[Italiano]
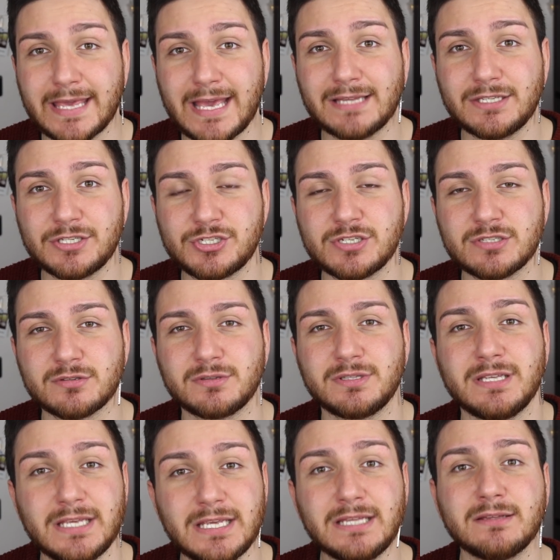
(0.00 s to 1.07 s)
che ha deciso
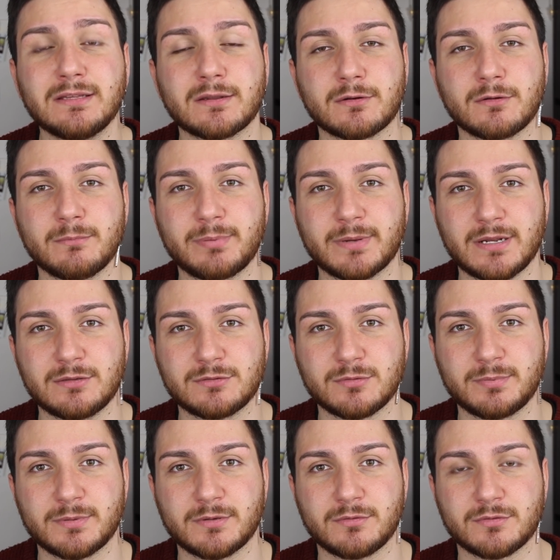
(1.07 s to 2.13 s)
di interrompere il suo
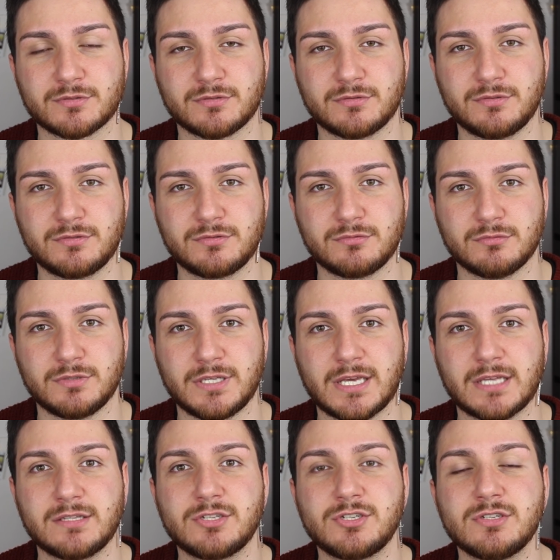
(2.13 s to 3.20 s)
percorso di studi, che
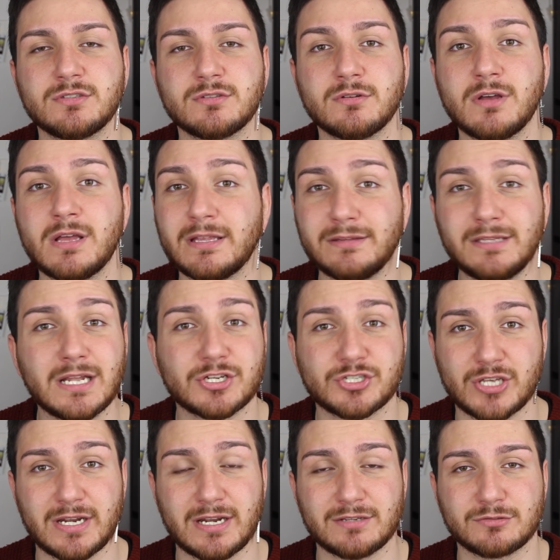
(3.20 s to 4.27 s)
ha deciso di
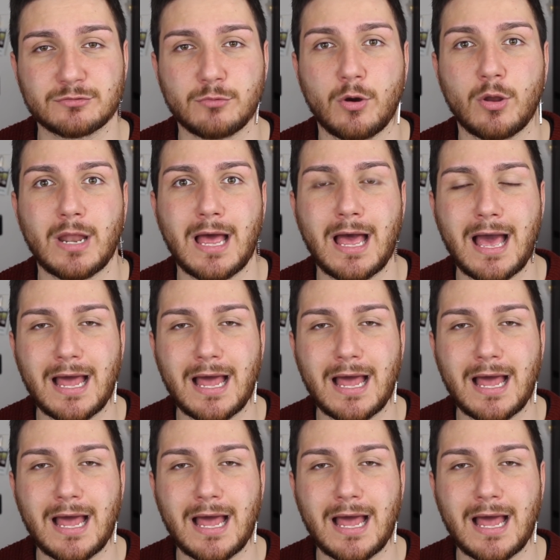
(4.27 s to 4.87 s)
lasciare la scuola